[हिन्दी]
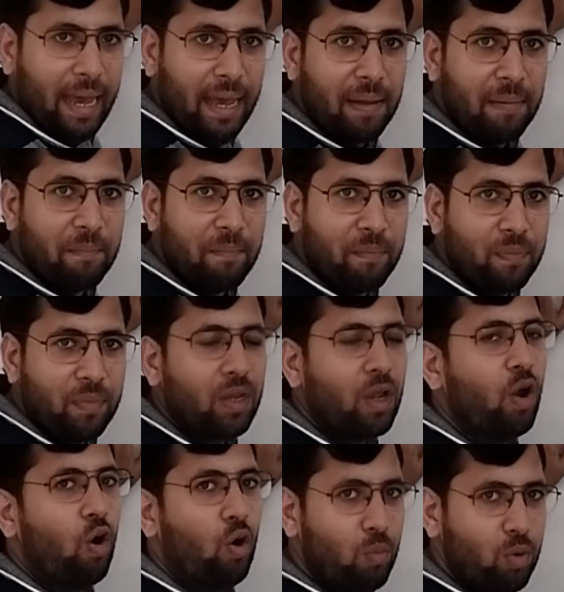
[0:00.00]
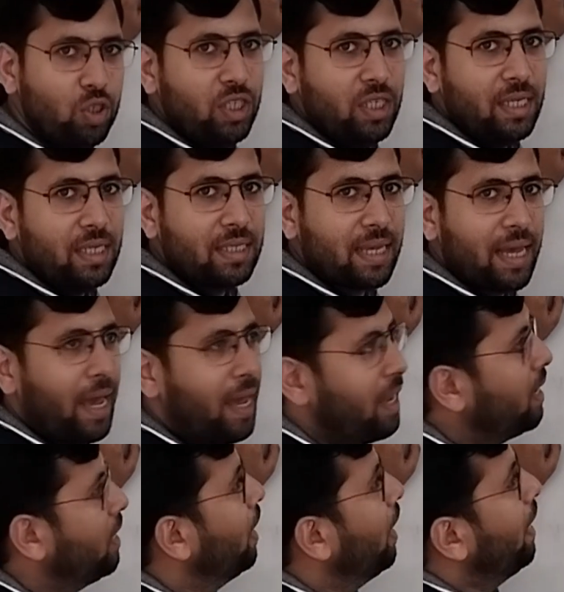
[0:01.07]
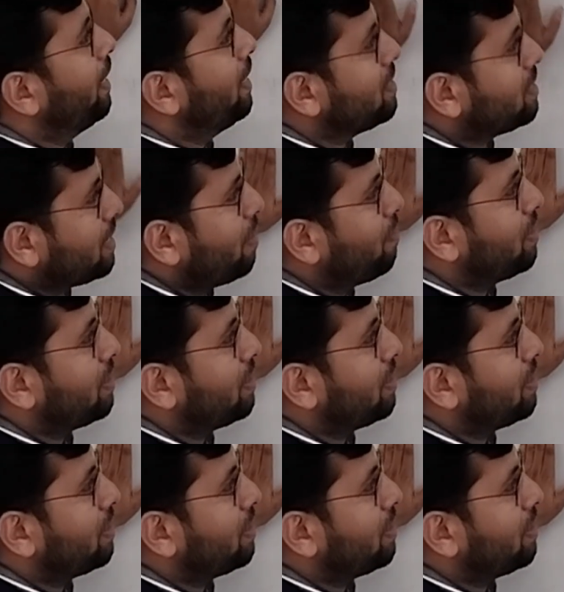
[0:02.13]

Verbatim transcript: है होमोजीनियस है इसका